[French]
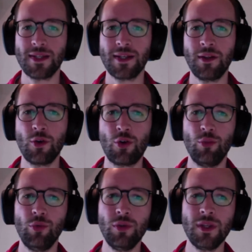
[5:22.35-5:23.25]
Il y a certaines
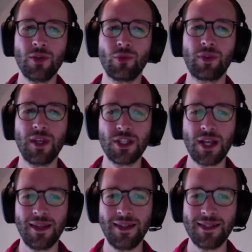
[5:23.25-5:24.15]
communes qui ont
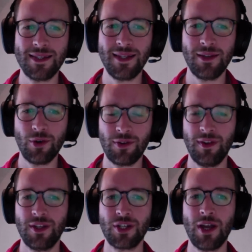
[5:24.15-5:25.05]
déjà décidé d'ores
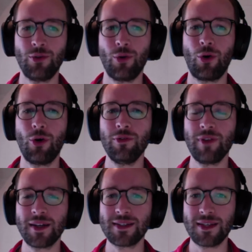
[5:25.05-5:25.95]
et déjà de
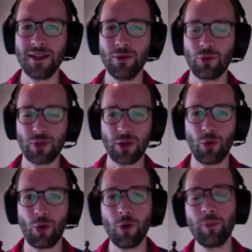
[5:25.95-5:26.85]
reverser, ou en tout cas
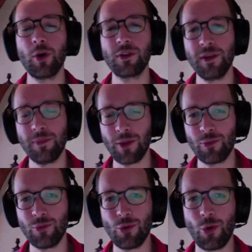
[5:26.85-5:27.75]
de reporter,
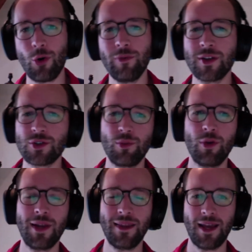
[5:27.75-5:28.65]
pardon, le
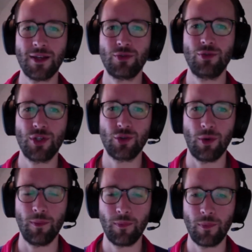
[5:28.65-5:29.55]
reversement de la taxe de séjour